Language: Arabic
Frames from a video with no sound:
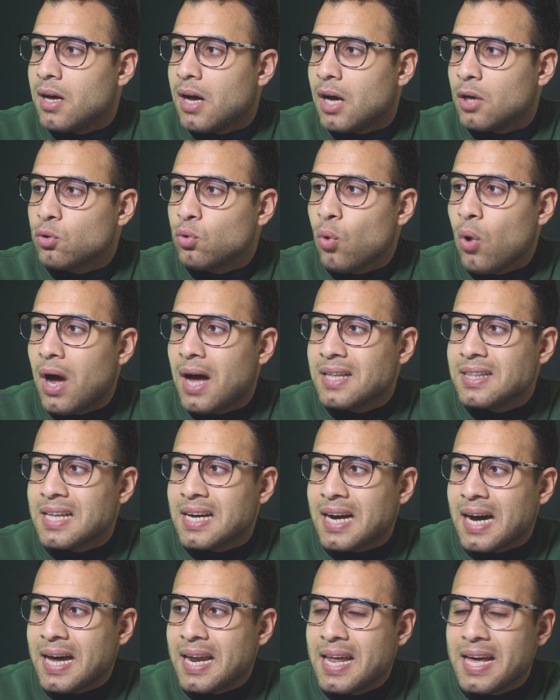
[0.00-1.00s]
هتروح
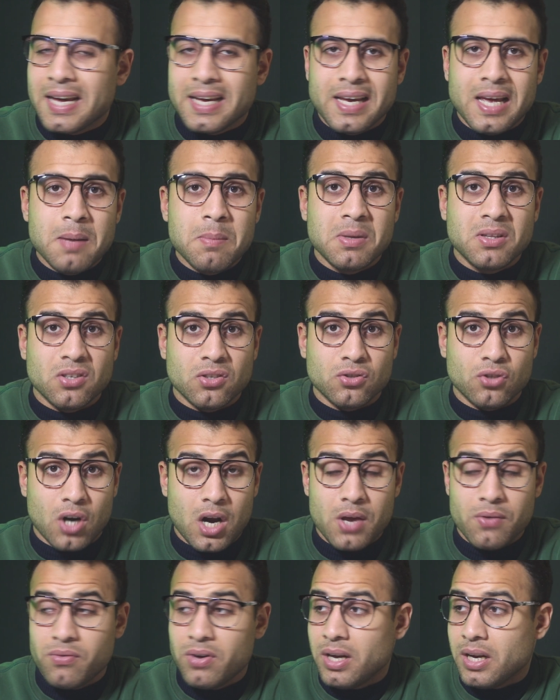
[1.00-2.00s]
عندك على كلمة
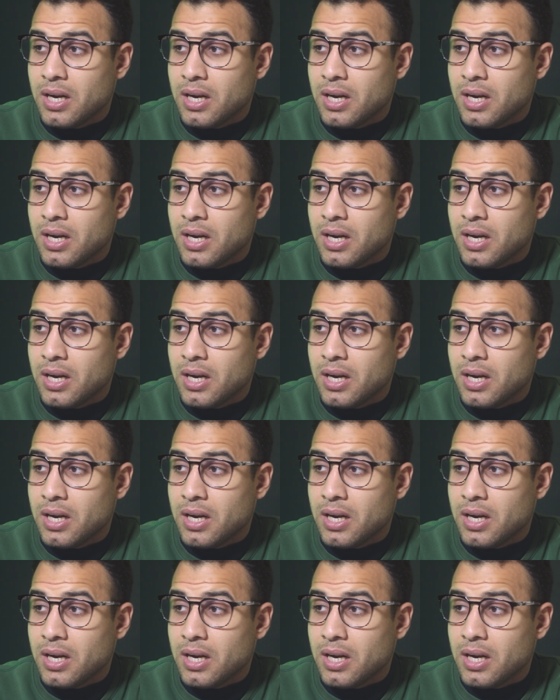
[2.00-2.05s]
الدرايف